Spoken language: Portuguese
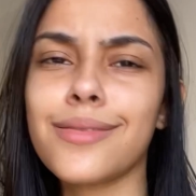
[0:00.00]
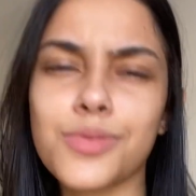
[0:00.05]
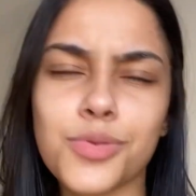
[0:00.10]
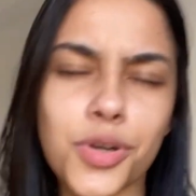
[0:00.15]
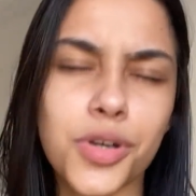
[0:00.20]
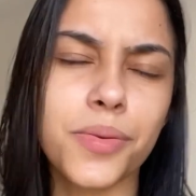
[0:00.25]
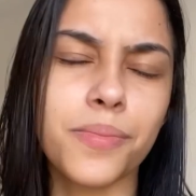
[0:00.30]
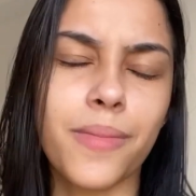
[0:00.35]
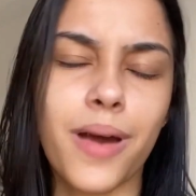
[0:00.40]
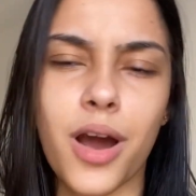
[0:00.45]

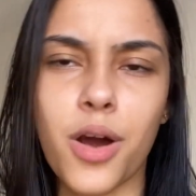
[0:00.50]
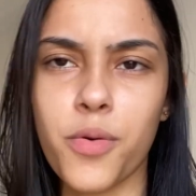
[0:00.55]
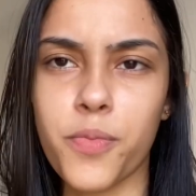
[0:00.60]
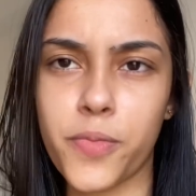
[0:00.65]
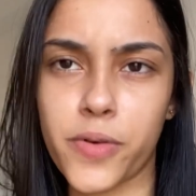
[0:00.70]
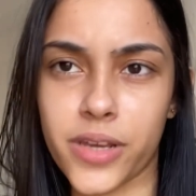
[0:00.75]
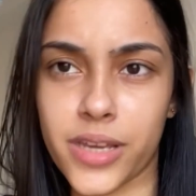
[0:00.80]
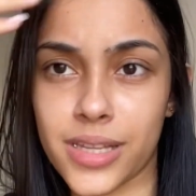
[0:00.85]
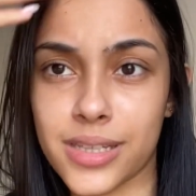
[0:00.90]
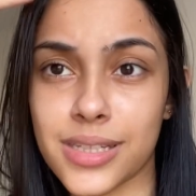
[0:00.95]
Normal,
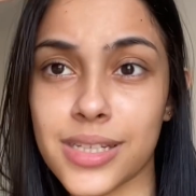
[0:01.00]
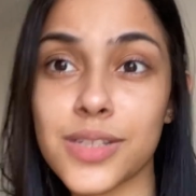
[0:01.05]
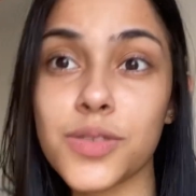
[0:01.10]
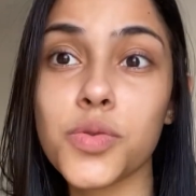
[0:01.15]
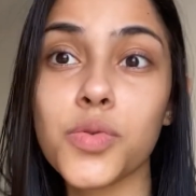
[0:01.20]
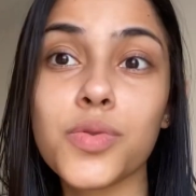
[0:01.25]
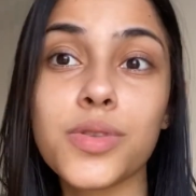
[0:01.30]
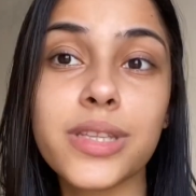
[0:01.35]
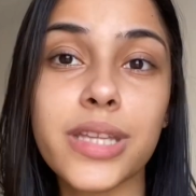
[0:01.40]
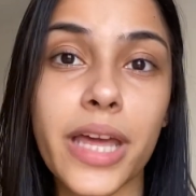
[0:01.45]
porque
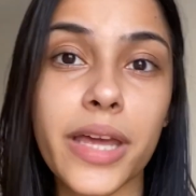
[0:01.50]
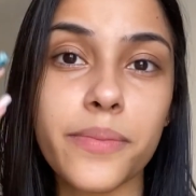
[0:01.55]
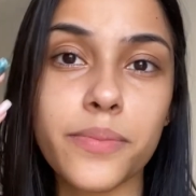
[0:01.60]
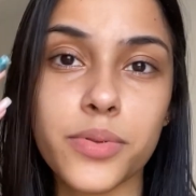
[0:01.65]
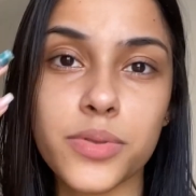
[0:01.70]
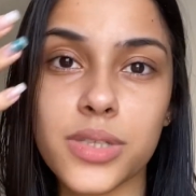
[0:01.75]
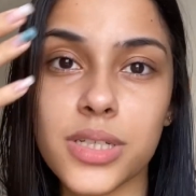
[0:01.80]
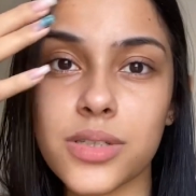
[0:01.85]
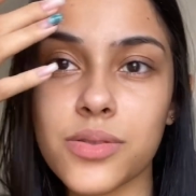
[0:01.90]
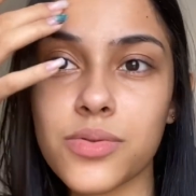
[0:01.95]
tanto
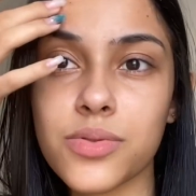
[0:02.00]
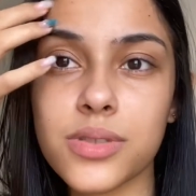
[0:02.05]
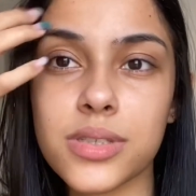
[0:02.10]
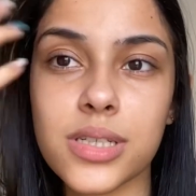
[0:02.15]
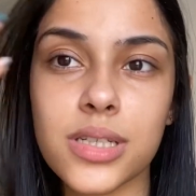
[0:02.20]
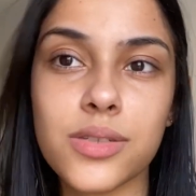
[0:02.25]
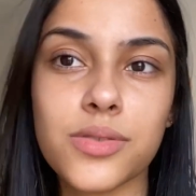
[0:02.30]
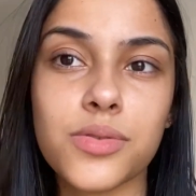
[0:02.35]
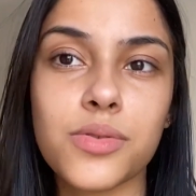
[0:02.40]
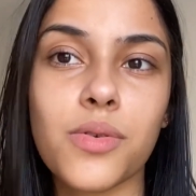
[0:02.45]
tempo, tantos
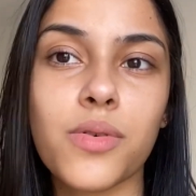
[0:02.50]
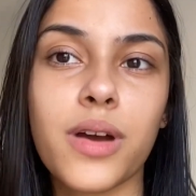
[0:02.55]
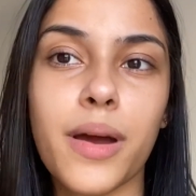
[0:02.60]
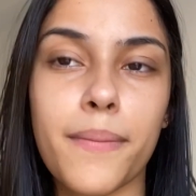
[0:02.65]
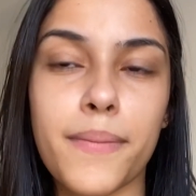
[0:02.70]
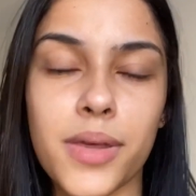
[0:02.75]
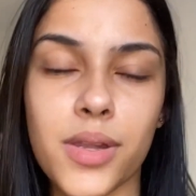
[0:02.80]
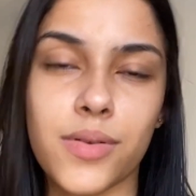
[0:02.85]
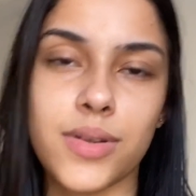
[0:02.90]
anos com o cabelo